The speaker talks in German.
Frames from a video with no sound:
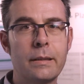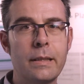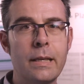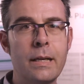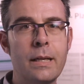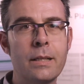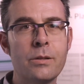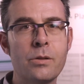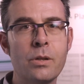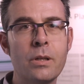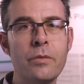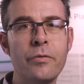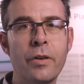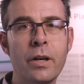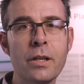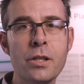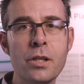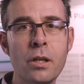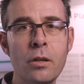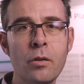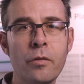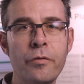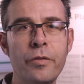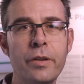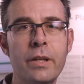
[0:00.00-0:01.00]
Ja, also die
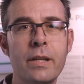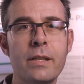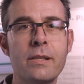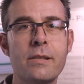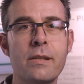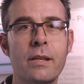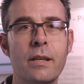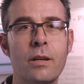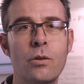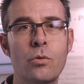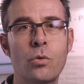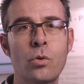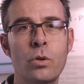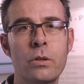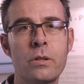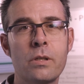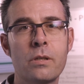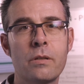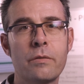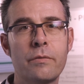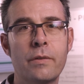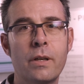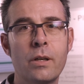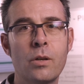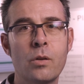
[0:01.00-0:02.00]
Veranstaltung finde ich sehr gut,
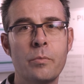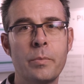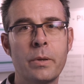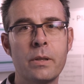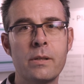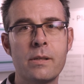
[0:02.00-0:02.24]
weil im